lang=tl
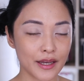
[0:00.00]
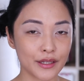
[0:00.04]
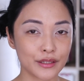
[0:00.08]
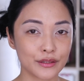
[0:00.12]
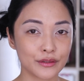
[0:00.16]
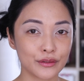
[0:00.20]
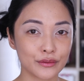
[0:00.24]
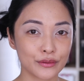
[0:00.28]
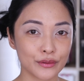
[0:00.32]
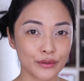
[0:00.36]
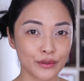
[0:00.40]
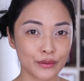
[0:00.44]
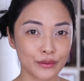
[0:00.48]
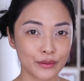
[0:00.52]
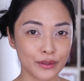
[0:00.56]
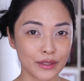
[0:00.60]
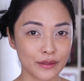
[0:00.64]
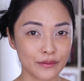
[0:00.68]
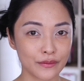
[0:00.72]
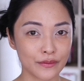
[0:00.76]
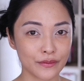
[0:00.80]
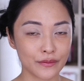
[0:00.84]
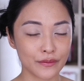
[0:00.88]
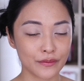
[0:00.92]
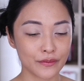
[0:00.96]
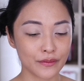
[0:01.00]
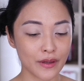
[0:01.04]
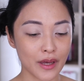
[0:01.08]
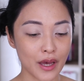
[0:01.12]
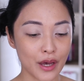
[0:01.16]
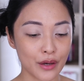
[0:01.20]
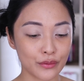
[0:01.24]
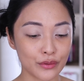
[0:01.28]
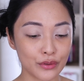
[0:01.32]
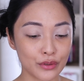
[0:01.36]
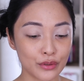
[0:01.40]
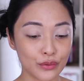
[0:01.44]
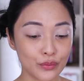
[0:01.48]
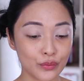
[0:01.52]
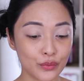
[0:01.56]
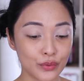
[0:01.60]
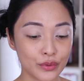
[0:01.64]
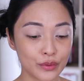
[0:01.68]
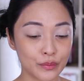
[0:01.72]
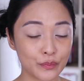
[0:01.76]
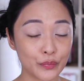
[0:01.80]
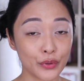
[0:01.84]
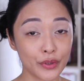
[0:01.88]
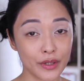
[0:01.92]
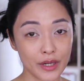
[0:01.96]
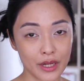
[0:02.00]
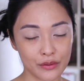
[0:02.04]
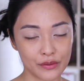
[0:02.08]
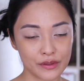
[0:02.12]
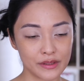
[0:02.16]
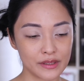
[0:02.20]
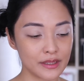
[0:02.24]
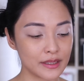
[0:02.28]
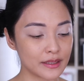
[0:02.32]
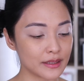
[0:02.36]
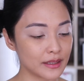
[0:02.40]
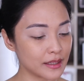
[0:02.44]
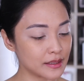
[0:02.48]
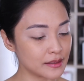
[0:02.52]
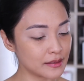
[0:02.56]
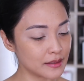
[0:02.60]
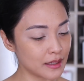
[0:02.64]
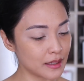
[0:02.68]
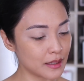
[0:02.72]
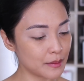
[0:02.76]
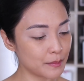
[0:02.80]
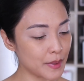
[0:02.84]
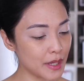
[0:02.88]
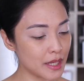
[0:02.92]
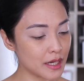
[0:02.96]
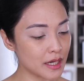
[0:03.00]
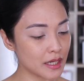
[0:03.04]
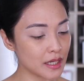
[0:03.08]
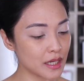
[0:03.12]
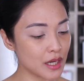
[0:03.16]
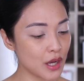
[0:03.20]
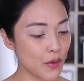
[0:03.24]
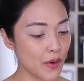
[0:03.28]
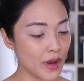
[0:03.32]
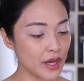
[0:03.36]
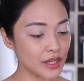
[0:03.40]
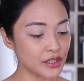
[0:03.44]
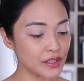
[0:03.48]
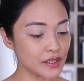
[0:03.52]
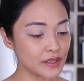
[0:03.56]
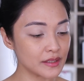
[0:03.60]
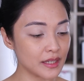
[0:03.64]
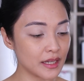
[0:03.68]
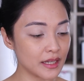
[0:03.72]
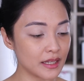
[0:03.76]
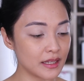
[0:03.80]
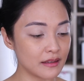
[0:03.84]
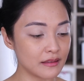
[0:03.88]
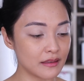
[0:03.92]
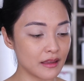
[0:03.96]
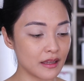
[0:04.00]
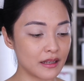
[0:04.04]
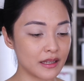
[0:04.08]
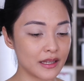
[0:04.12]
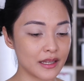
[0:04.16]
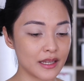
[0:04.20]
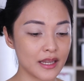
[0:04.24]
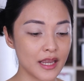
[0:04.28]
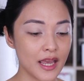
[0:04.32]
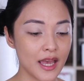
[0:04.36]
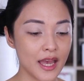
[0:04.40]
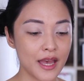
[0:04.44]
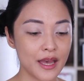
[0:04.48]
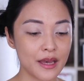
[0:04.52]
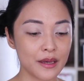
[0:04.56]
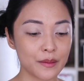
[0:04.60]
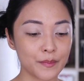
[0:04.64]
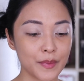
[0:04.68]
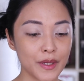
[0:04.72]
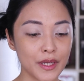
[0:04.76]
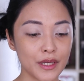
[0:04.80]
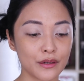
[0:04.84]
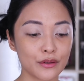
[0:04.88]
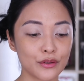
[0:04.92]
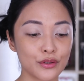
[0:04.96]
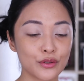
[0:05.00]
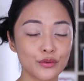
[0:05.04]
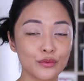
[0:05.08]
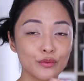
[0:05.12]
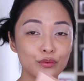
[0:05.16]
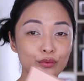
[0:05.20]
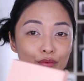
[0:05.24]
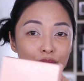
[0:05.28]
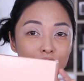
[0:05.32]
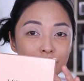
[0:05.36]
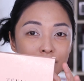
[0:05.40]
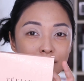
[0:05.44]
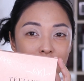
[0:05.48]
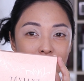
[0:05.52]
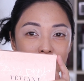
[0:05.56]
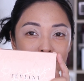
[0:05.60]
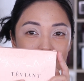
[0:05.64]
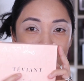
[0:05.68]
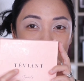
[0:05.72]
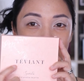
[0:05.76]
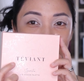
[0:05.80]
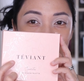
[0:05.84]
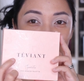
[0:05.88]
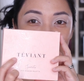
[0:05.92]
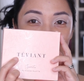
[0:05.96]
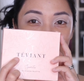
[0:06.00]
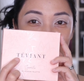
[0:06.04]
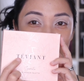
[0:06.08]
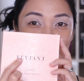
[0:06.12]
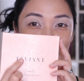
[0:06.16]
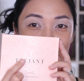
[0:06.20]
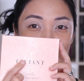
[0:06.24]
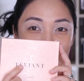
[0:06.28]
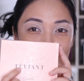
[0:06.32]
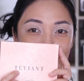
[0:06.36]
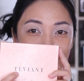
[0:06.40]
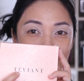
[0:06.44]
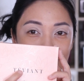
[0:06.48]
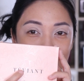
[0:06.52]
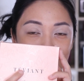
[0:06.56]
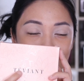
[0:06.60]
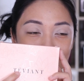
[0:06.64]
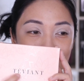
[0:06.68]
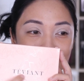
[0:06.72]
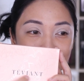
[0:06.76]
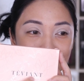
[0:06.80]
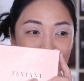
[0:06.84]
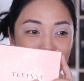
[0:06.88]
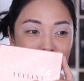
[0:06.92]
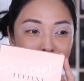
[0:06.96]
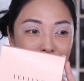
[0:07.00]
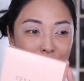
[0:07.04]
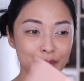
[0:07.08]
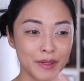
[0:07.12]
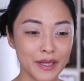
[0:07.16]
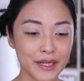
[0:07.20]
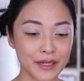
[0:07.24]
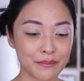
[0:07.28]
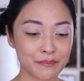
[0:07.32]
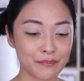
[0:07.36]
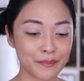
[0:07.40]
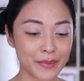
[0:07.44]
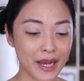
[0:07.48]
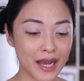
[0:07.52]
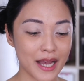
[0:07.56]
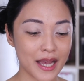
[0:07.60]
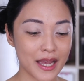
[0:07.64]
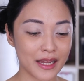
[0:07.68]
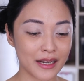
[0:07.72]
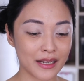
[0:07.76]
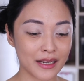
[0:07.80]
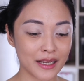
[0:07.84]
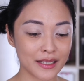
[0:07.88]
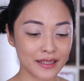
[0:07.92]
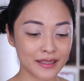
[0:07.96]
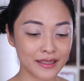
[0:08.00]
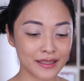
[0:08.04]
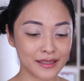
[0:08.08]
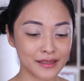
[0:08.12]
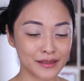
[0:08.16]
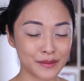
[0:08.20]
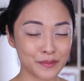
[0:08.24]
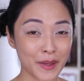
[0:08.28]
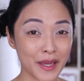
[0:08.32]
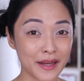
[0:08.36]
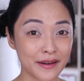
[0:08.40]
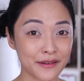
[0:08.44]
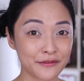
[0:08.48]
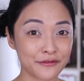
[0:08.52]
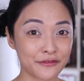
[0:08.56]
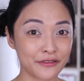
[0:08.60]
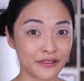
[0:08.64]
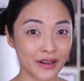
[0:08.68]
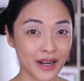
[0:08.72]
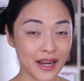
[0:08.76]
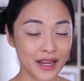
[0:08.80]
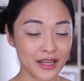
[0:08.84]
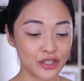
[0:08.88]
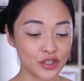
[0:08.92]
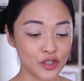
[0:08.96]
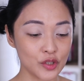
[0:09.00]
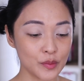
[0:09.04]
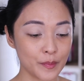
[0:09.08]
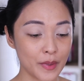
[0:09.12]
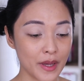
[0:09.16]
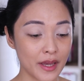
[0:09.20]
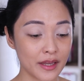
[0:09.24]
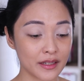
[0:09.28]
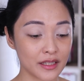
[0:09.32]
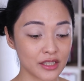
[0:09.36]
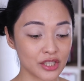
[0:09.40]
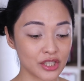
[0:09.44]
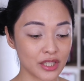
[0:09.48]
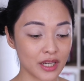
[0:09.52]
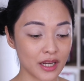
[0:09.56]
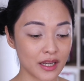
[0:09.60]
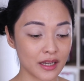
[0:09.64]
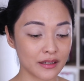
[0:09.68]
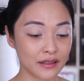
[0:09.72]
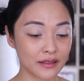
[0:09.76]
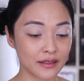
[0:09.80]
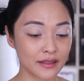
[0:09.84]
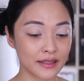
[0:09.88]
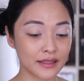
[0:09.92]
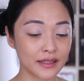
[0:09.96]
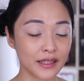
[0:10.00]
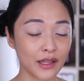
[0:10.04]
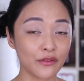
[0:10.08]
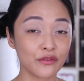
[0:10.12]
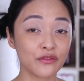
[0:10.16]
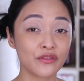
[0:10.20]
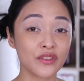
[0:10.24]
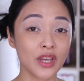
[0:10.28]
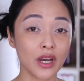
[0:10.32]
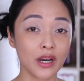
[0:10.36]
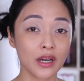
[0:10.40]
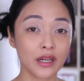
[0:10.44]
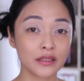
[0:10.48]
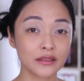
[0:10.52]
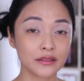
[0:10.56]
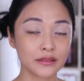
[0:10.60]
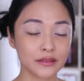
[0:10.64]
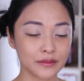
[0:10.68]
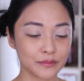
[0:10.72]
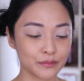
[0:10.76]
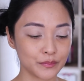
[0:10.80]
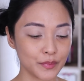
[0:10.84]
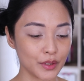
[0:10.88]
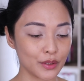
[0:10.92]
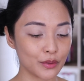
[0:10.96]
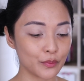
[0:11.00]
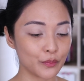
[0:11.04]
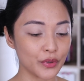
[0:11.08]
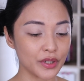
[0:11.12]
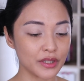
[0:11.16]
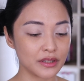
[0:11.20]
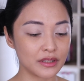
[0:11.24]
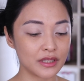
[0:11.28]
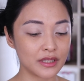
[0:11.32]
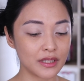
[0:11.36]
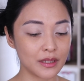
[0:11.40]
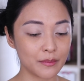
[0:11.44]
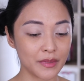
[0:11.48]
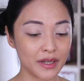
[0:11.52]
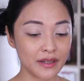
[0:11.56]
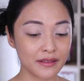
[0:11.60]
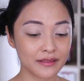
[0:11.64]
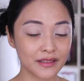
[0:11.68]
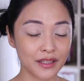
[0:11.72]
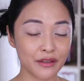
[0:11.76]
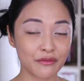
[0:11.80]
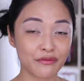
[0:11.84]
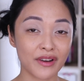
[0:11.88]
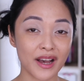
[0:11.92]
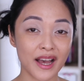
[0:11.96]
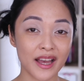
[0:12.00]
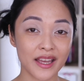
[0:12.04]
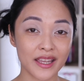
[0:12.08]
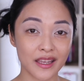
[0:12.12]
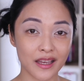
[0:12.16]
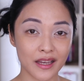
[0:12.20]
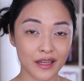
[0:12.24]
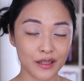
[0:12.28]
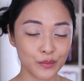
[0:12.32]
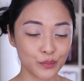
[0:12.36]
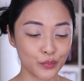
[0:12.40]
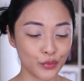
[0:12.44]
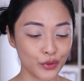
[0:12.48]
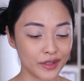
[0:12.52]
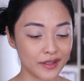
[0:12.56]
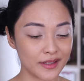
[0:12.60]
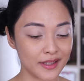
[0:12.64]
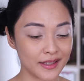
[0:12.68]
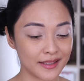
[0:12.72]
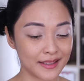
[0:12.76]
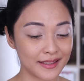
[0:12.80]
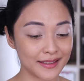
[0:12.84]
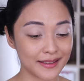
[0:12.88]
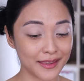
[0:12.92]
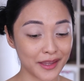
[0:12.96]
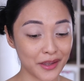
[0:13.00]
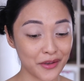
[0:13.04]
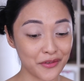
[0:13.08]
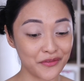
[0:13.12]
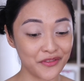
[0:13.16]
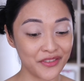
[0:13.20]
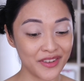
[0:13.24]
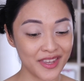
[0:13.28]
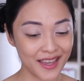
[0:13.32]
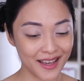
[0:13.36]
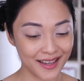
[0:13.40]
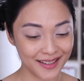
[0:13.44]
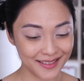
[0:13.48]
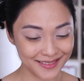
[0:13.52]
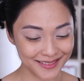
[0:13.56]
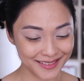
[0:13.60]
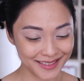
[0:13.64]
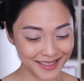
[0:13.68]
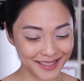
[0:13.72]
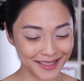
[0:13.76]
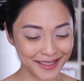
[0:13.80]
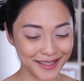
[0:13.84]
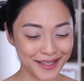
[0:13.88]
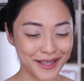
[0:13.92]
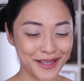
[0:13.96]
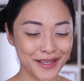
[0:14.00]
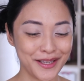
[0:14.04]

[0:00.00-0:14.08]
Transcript: I don't know if how you would pronounce it kasi parang gawa siya sa Italy pero yung yung uh, parang pangalan is parang French para siyang Tevian pero pwede namang Tevian pwede ring Teviant